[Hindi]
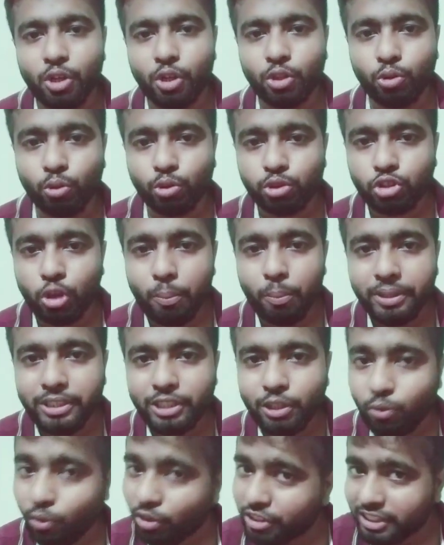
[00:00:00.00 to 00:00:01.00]
तो उस टॉपिक से
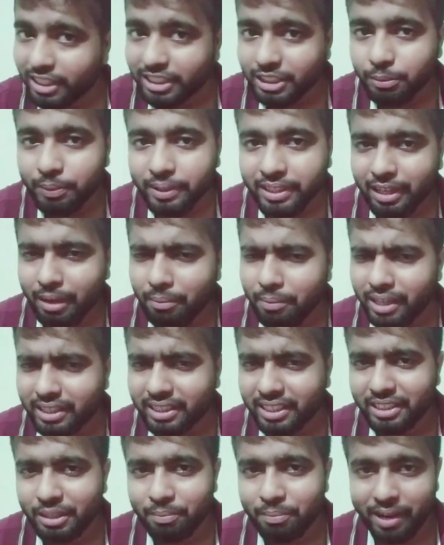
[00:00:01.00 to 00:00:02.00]
क्वेश्चंस भी कम
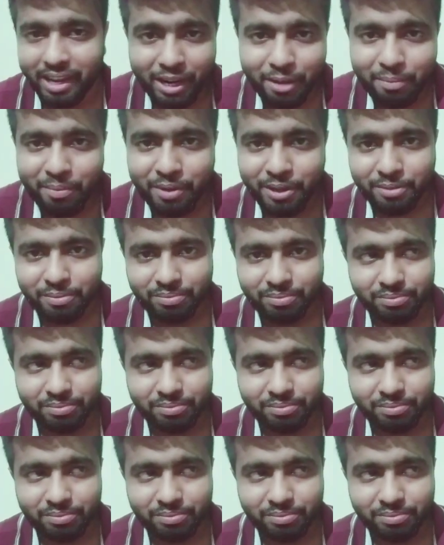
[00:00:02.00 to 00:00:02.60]
आते थे पहले भी